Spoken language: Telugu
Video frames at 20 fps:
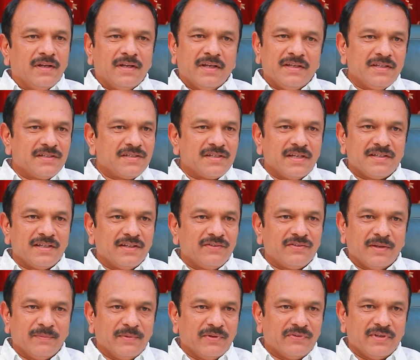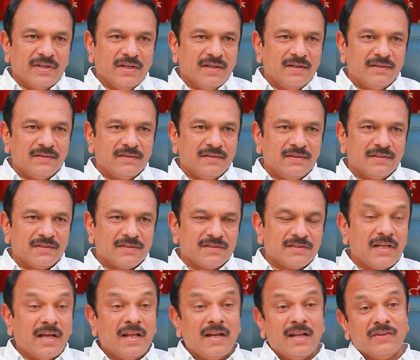రిజిస్ట్రేషన్ సమస్య
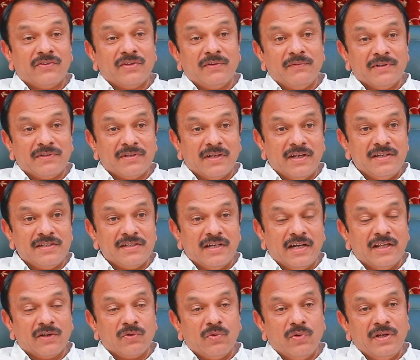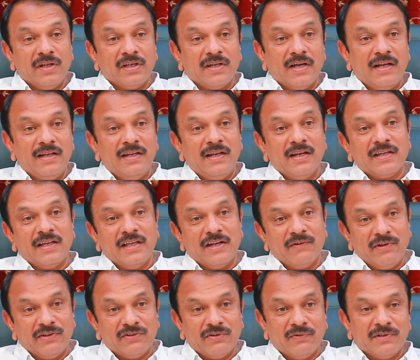చాలా సంవత్సరాల నుంచి అంటే కొన్ని కాలనీలకు
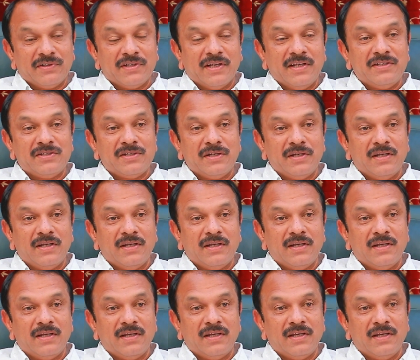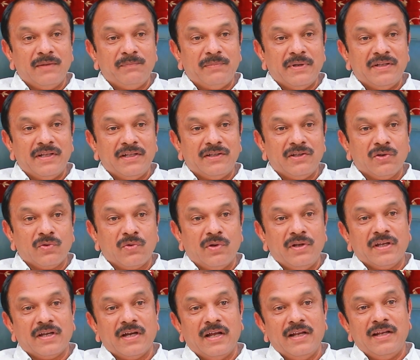ఇరవై సంవత్సరాల నుంచి ఇబ్బంది అవుతుంది
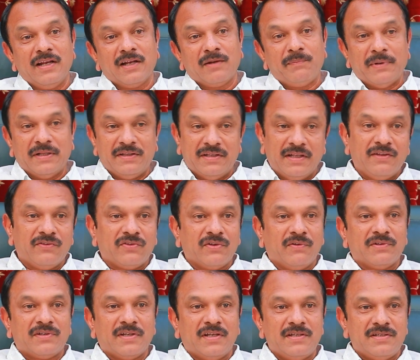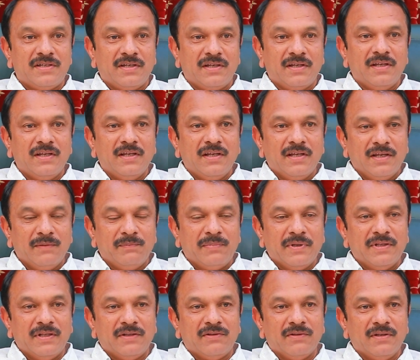కొన్ని కాలనీలకు పద్దెనిమిది సంవత్సరాల నుంచి
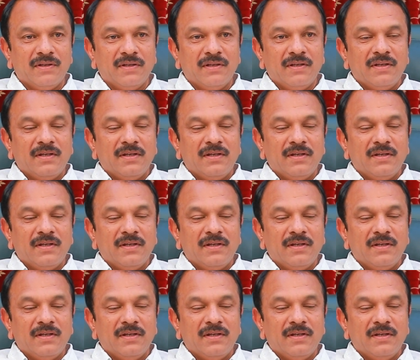ఇబ్బంది అవుతుంది